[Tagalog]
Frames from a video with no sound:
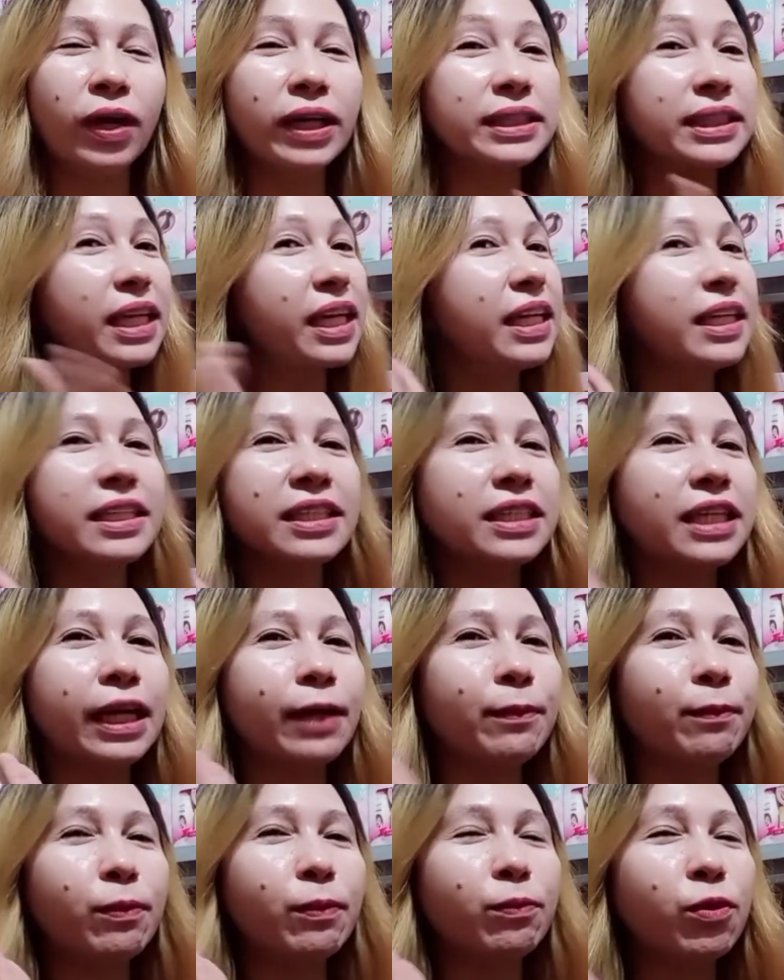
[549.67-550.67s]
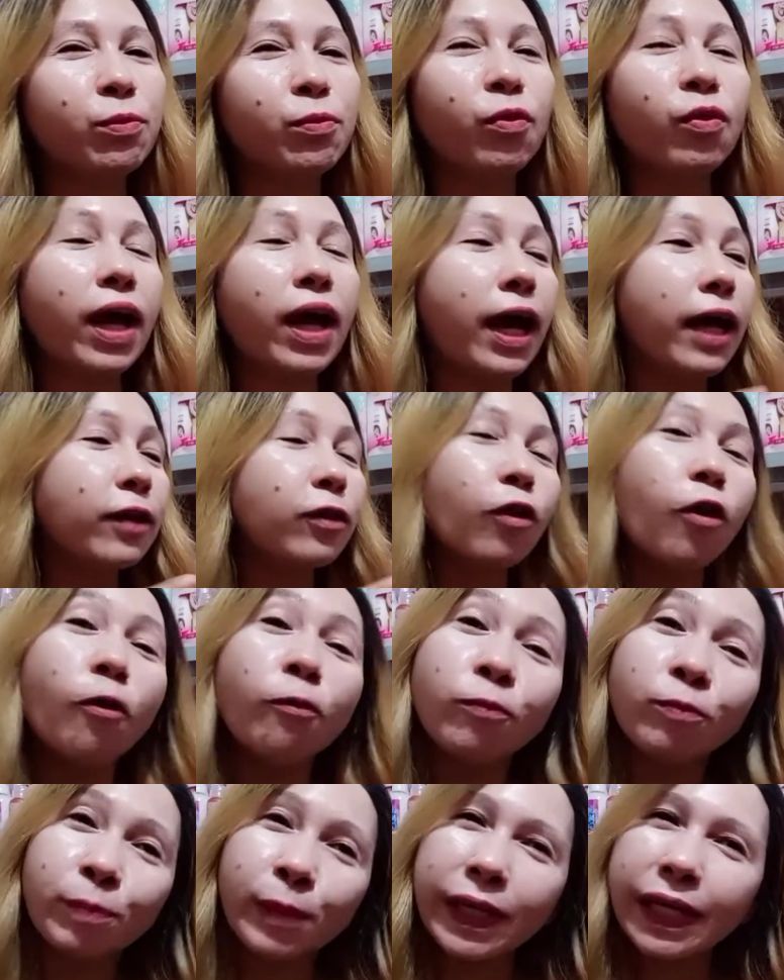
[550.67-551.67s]
Kasi hindi ka mamumula. No
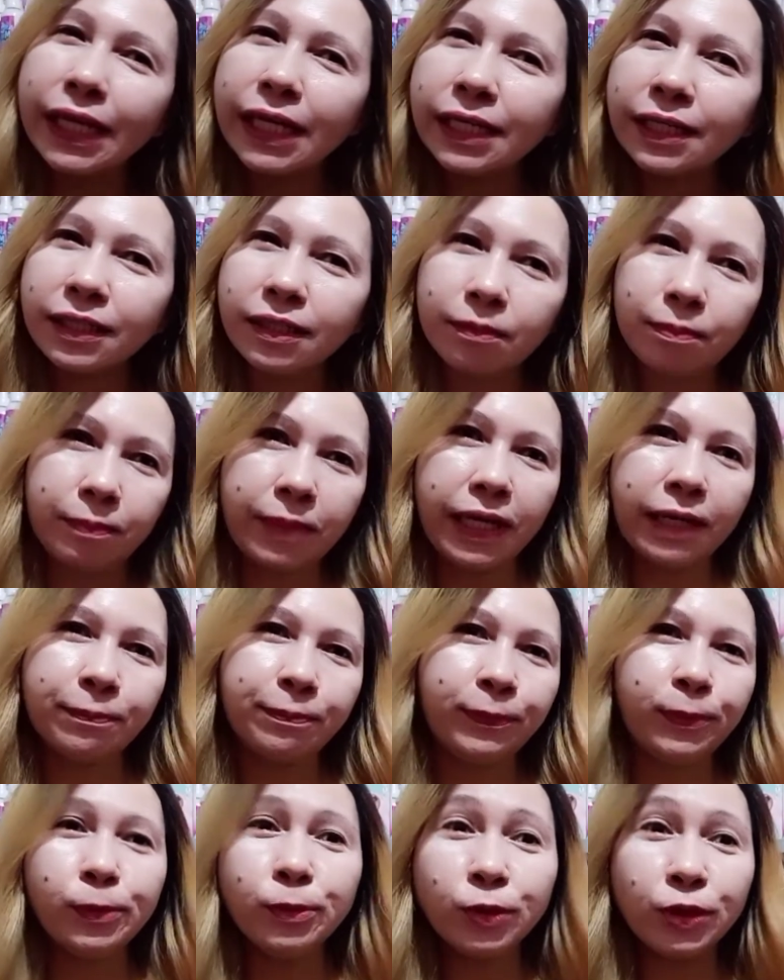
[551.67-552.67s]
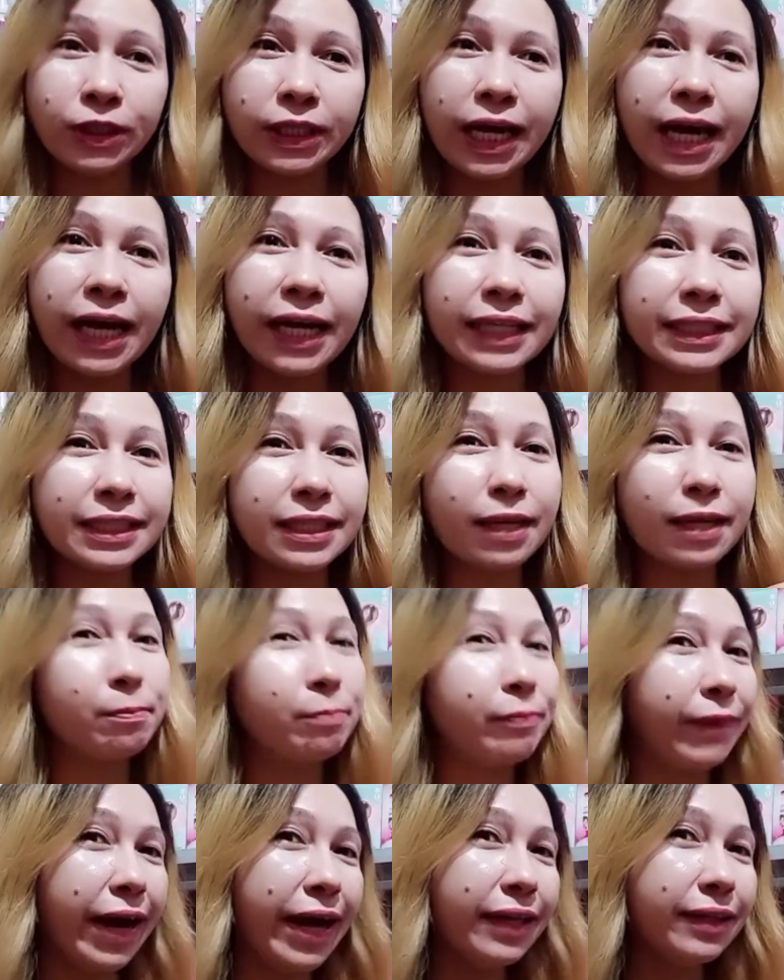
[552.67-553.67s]
peeling effect po siya. Kasi
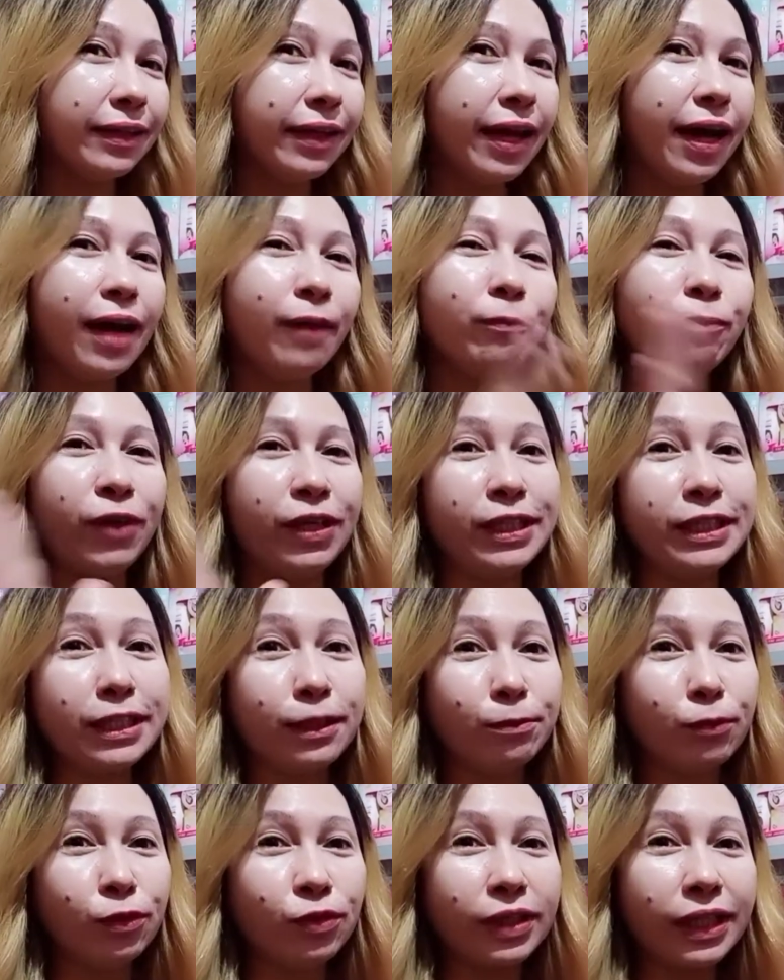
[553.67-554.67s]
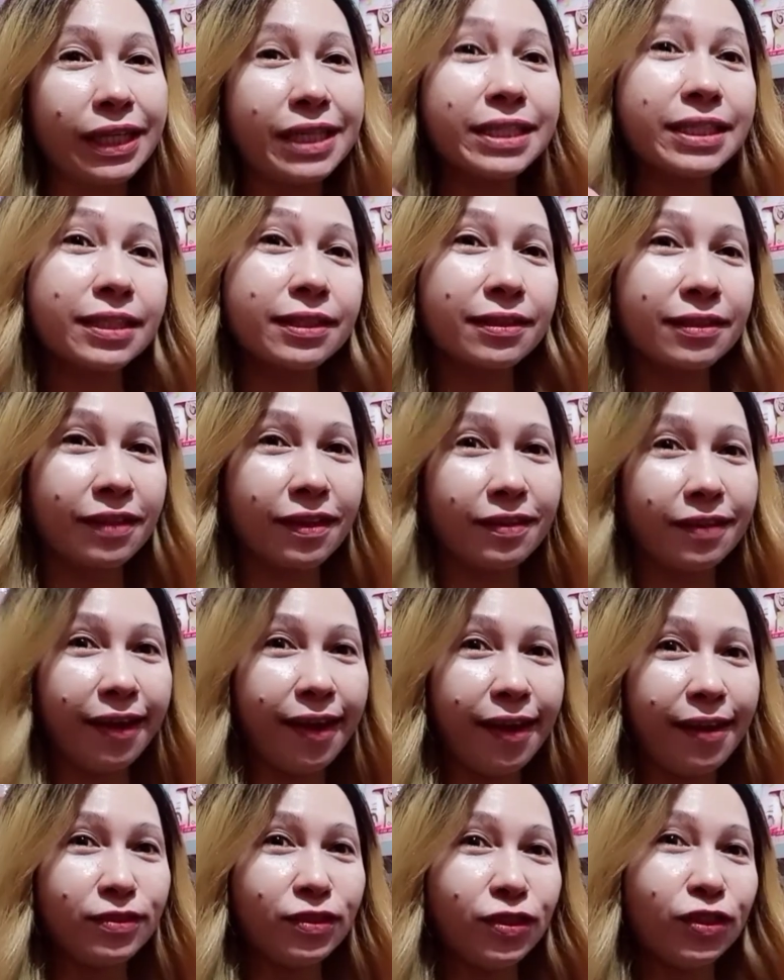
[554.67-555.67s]
mild lang. Pwede sa buntis,
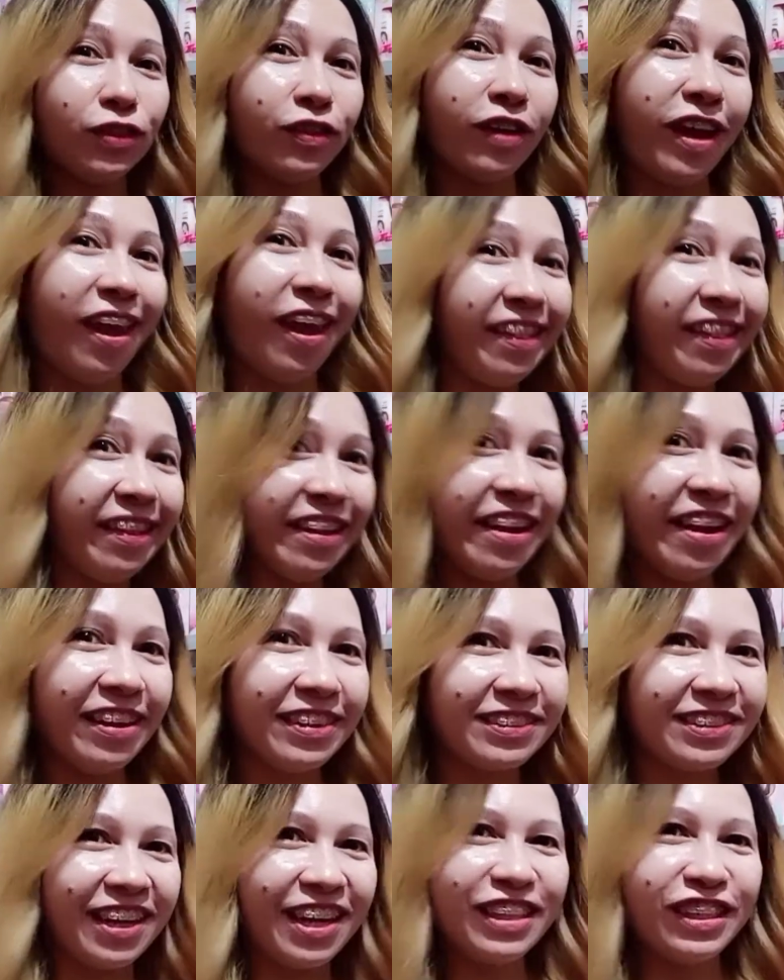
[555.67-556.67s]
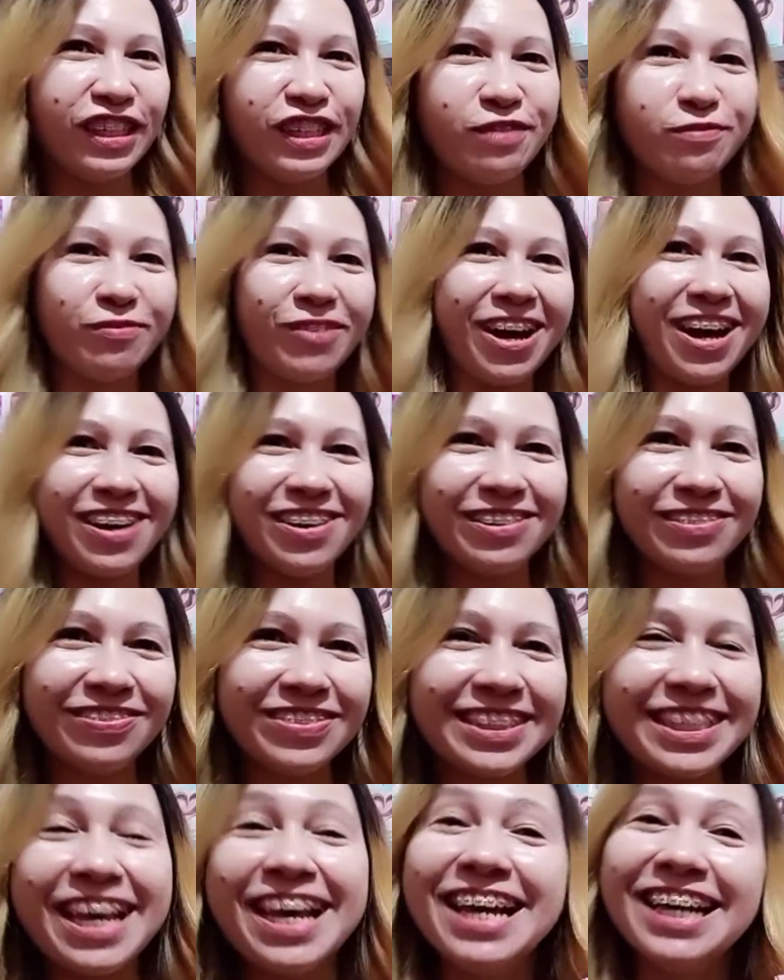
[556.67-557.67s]
teenager, and lactating
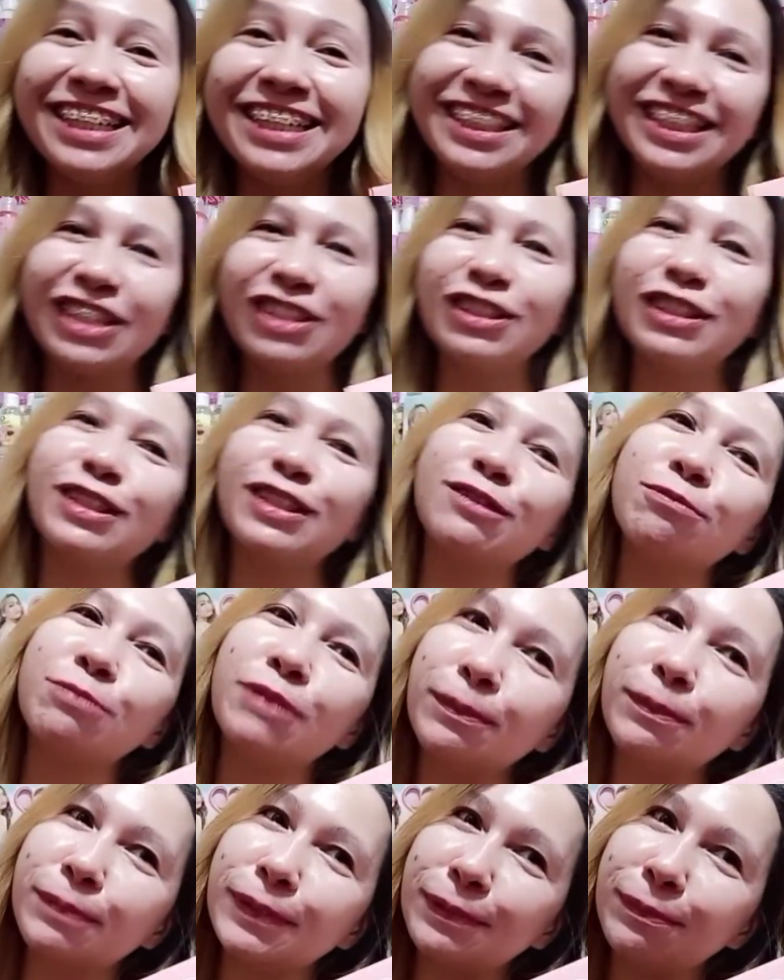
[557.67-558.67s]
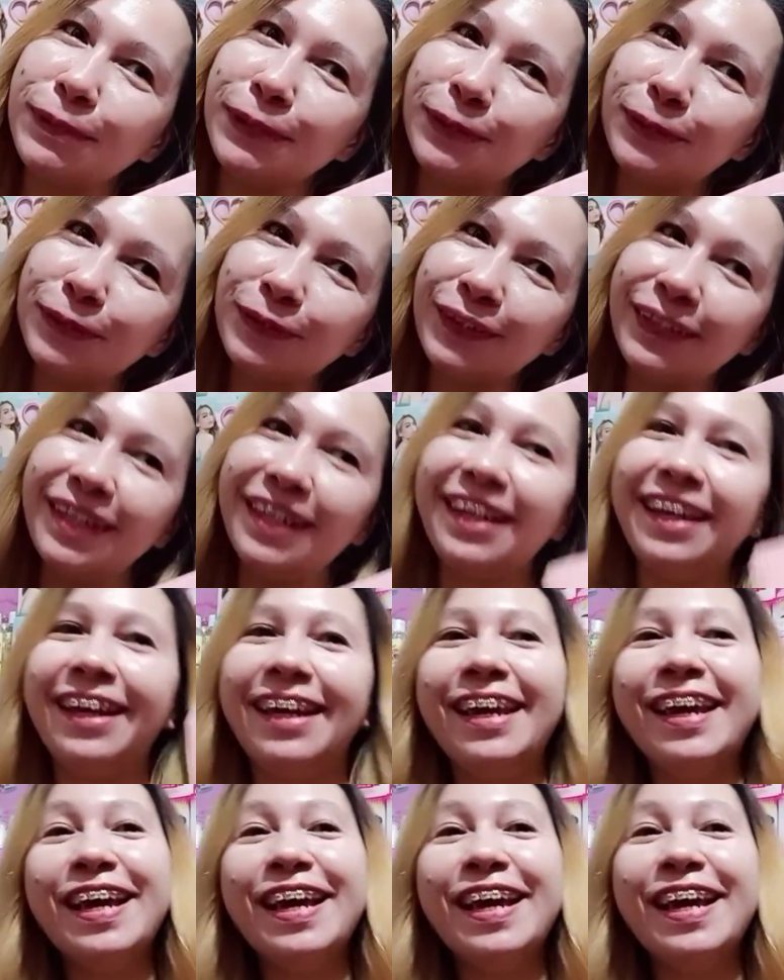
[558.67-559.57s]
moms na gustong magpa-beauty.